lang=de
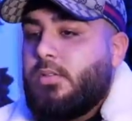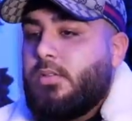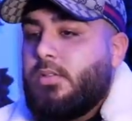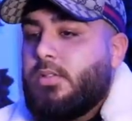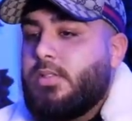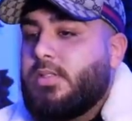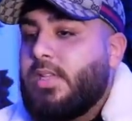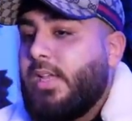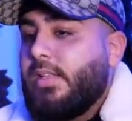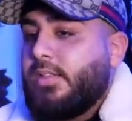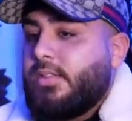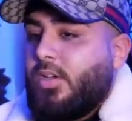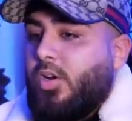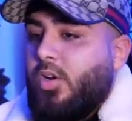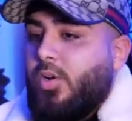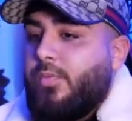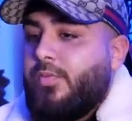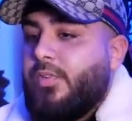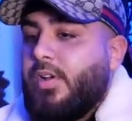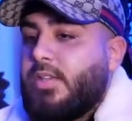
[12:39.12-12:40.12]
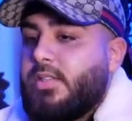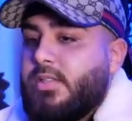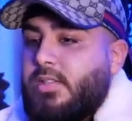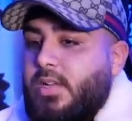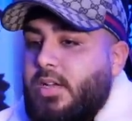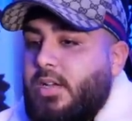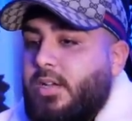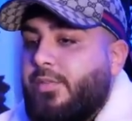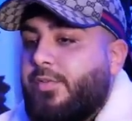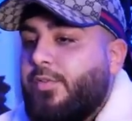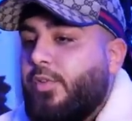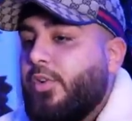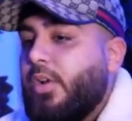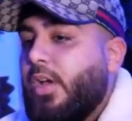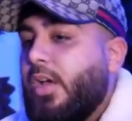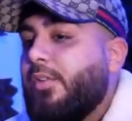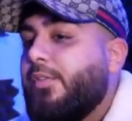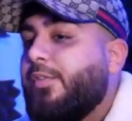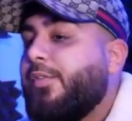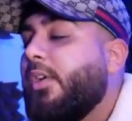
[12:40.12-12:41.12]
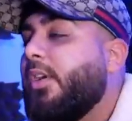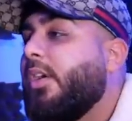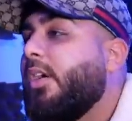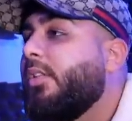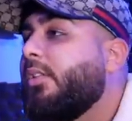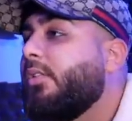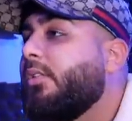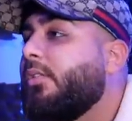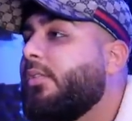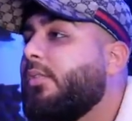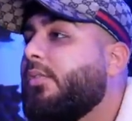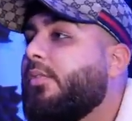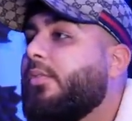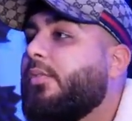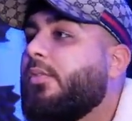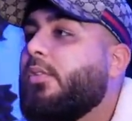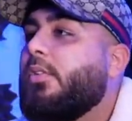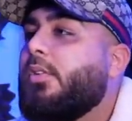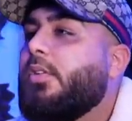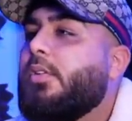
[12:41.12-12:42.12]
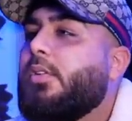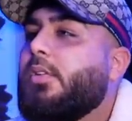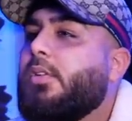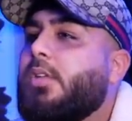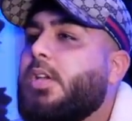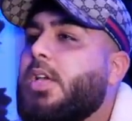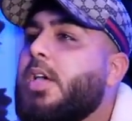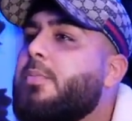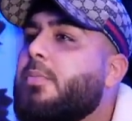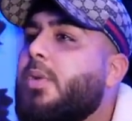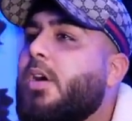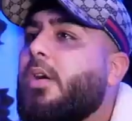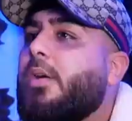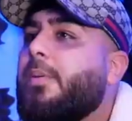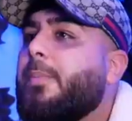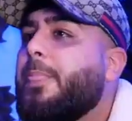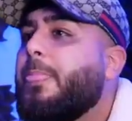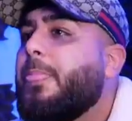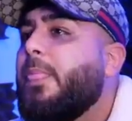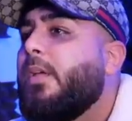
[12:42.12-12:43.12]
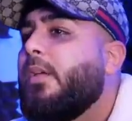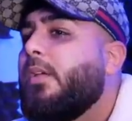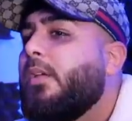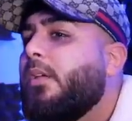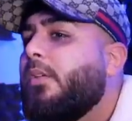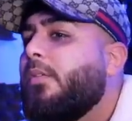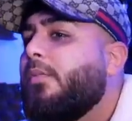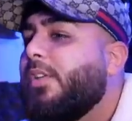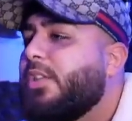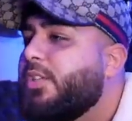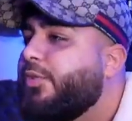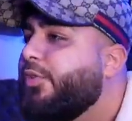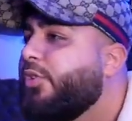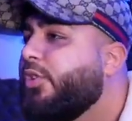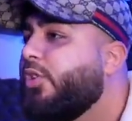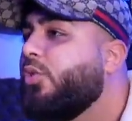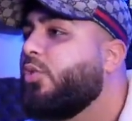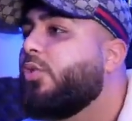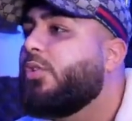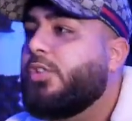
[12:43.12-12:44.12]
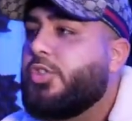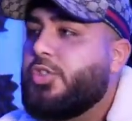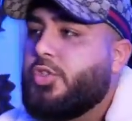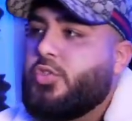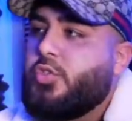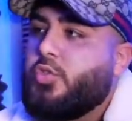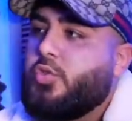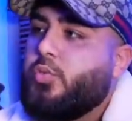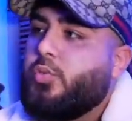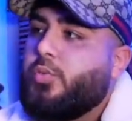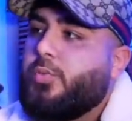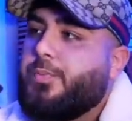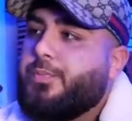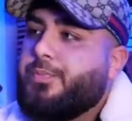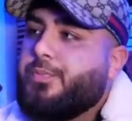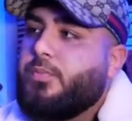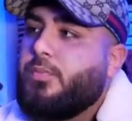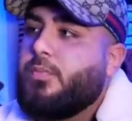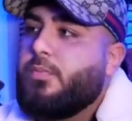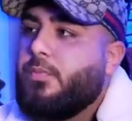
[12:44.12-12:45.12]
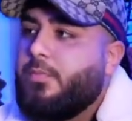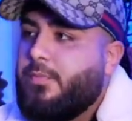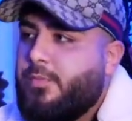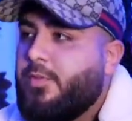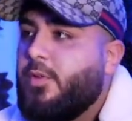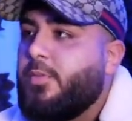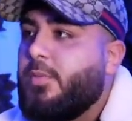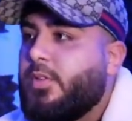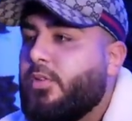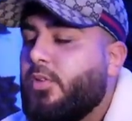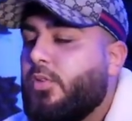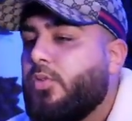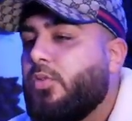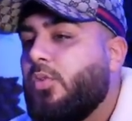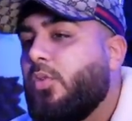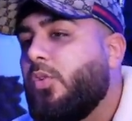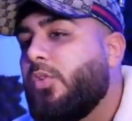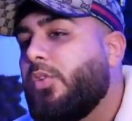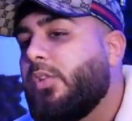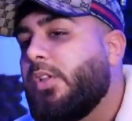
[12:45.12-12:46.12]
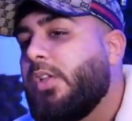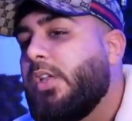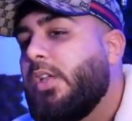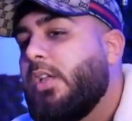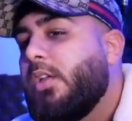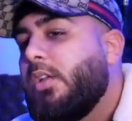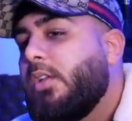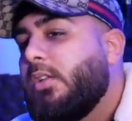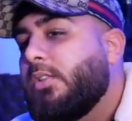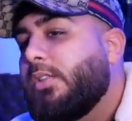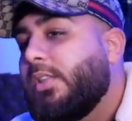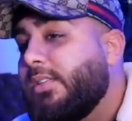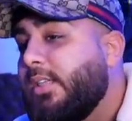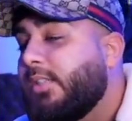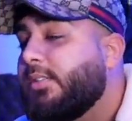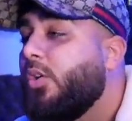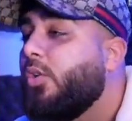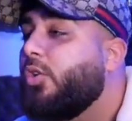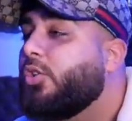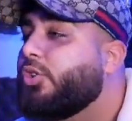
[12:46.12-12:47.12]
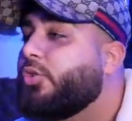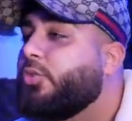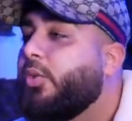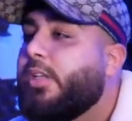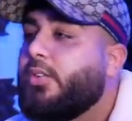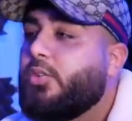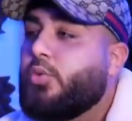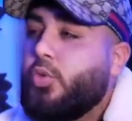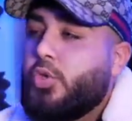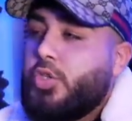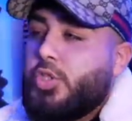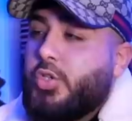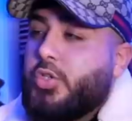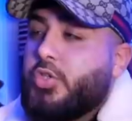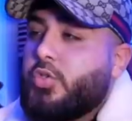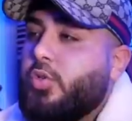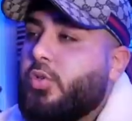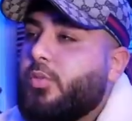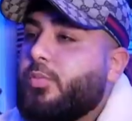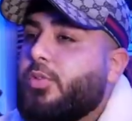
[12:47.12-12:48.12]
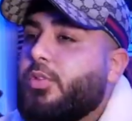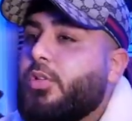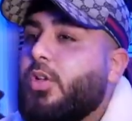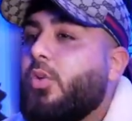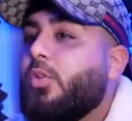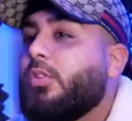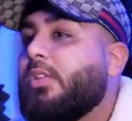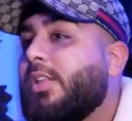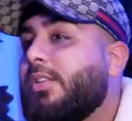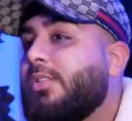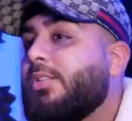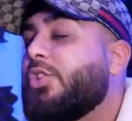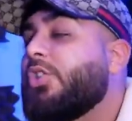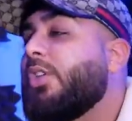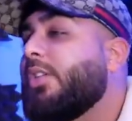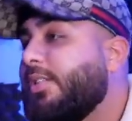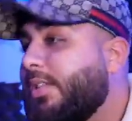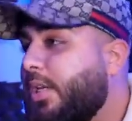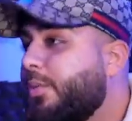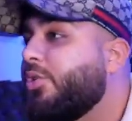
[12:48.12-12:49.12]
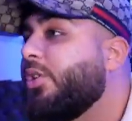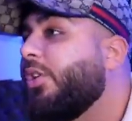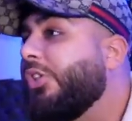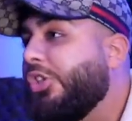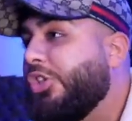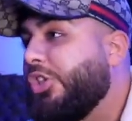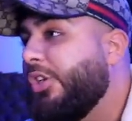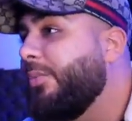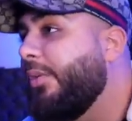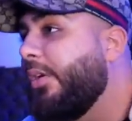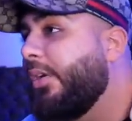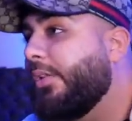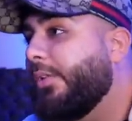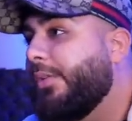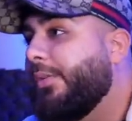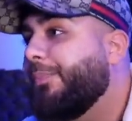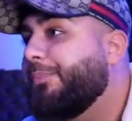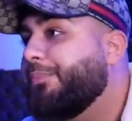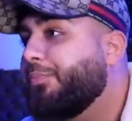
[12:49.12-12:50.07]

Sein Traum war es ja von Anfang an, äh, immer was für die Jugendliche zu tun von Matondo. Mhm. Und das hat er auch straight durchgezogen, Bruder, und mhm. hat sich jetzt selbstständig gemacht.